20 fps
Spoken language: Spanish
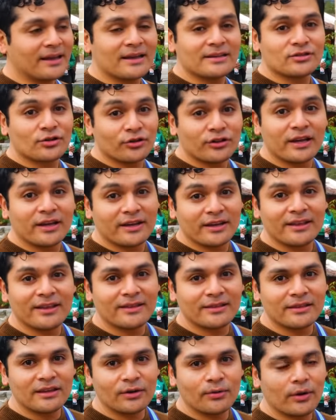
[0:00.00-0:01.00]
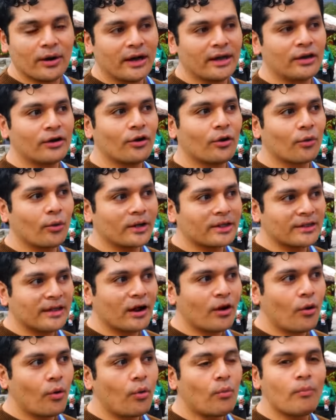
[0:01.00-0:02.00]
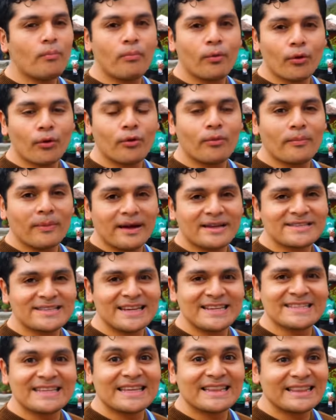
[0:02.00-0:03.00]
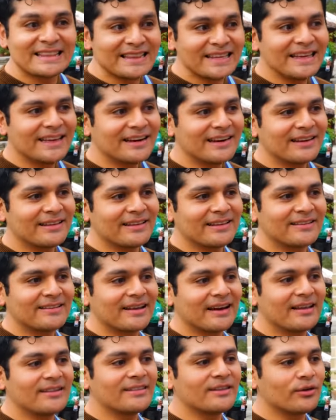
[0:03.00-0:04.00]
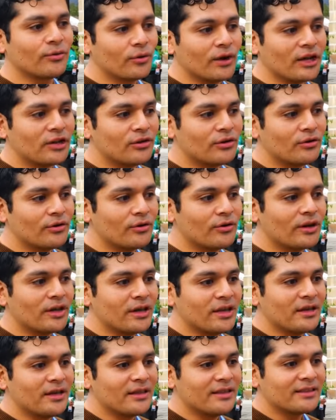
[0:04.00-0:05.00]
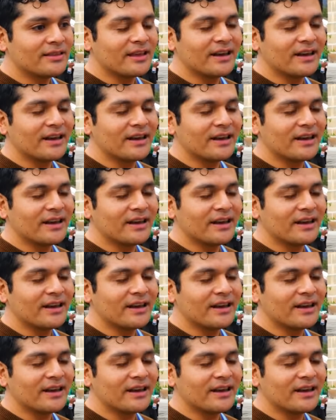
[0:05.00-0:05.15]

que son de aquí de Antigua y nos cuentan un poco más del sentir de ser antigüeño y